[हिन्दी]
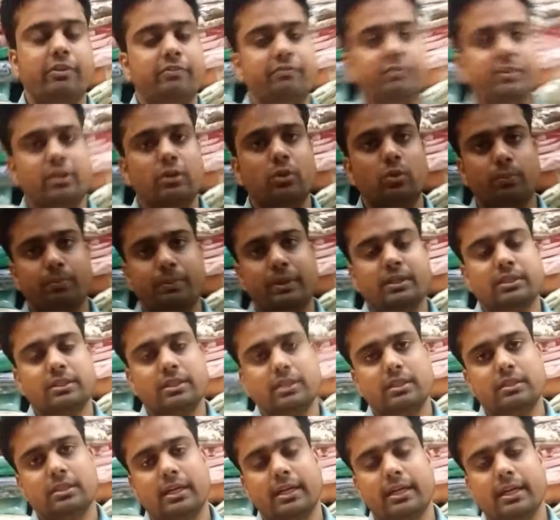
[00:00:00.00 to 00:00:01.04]
फिफ्टी रुपीज़
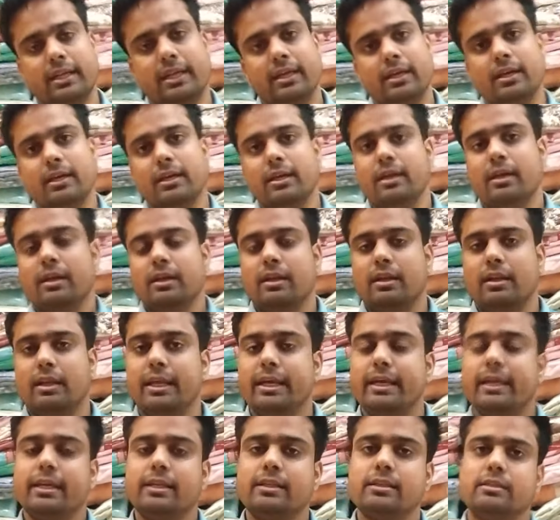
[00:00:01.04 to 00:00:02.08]
की साड़ी है
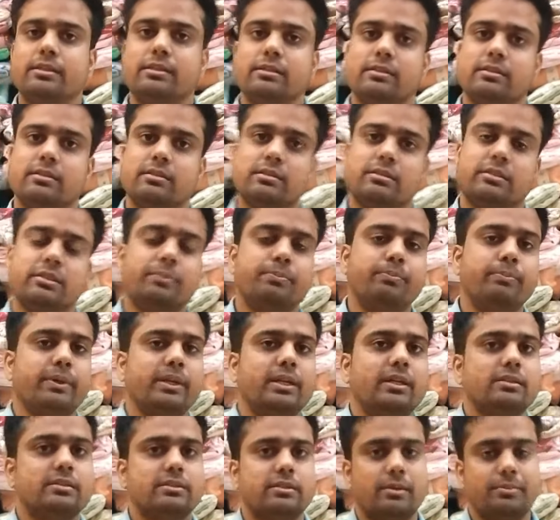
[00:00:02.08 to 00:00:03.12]
लेकिन सिर्फ
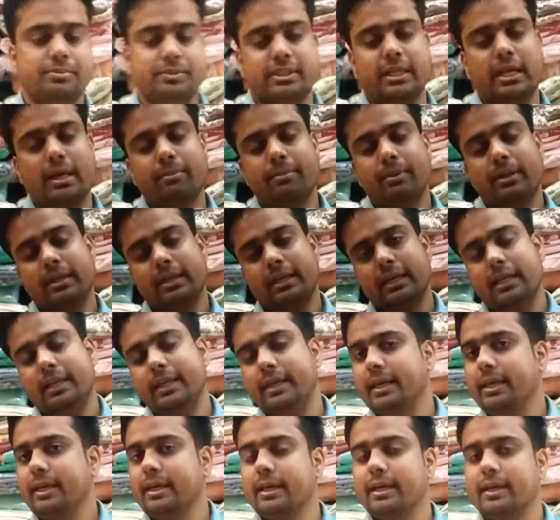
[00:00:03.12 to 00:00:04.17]
मेरे सब्सक्राइबर के
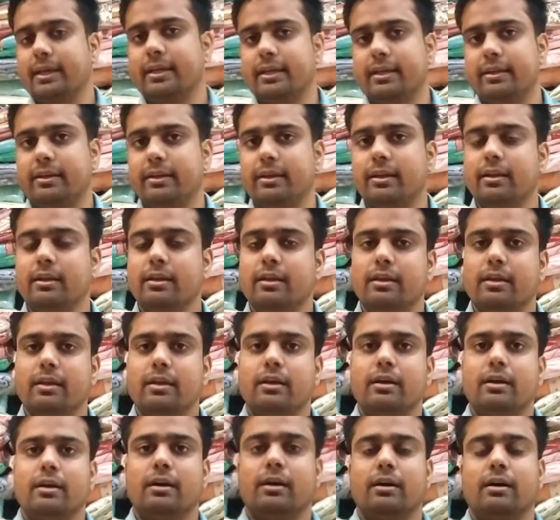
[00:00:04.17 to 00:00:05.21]
लिए ही है ये डील
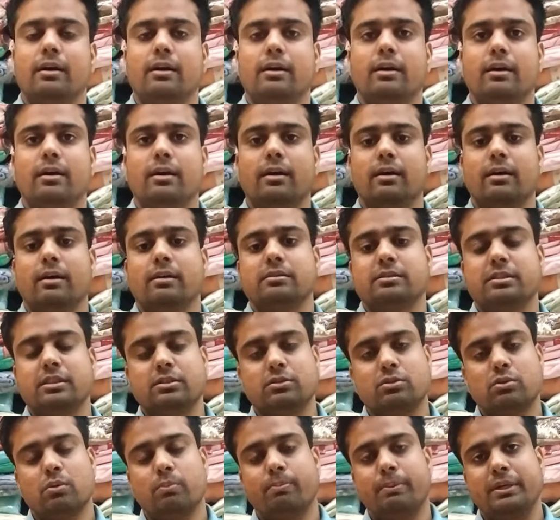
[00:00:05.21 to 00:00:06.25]

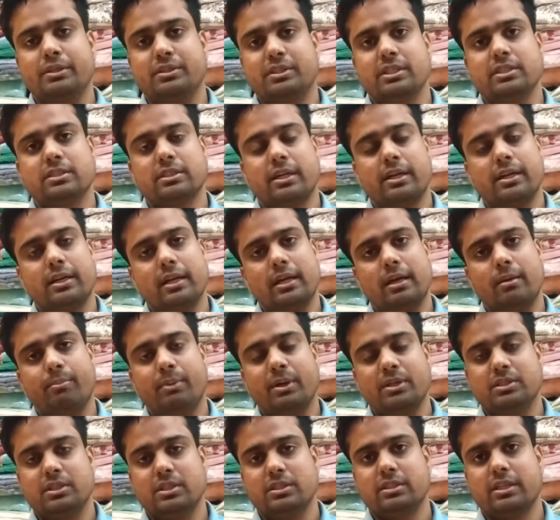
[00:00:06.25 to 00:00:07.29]
जिसको परचेज करना है
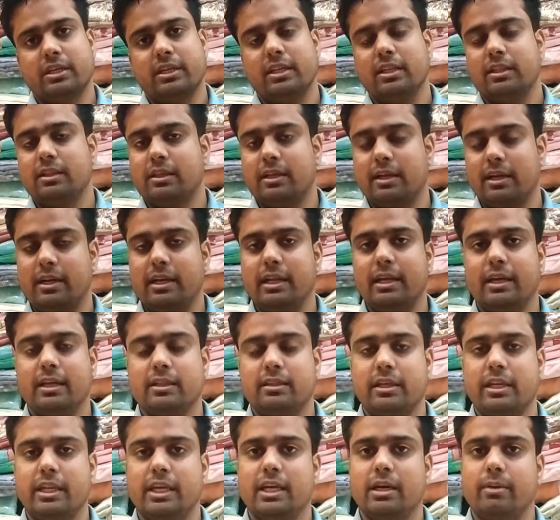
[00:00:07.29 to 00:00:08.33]
परचेज कर, करने का
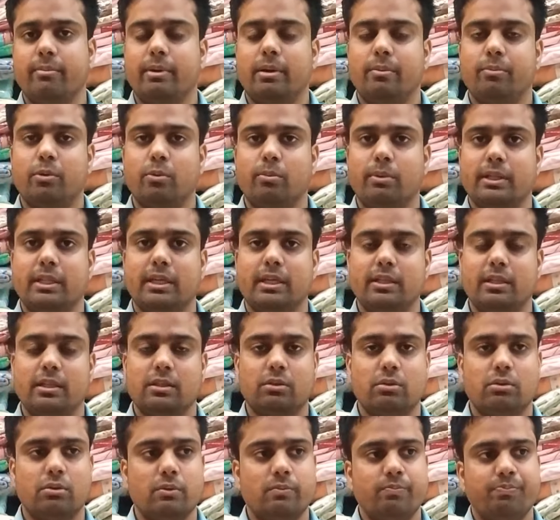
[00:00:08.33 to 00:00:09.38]
तरीका मैं आपको बता
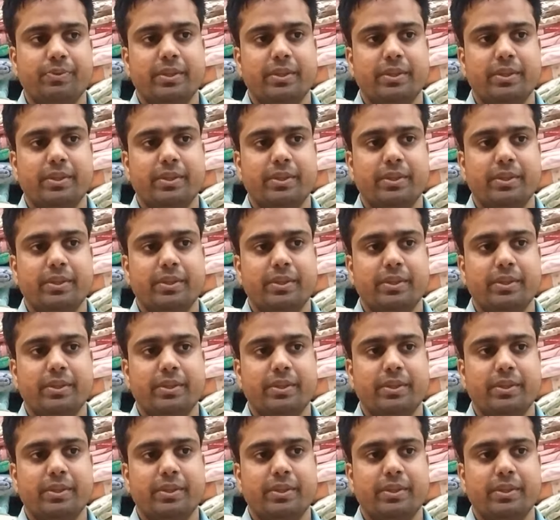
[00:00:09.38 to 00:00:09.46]
देता हूँ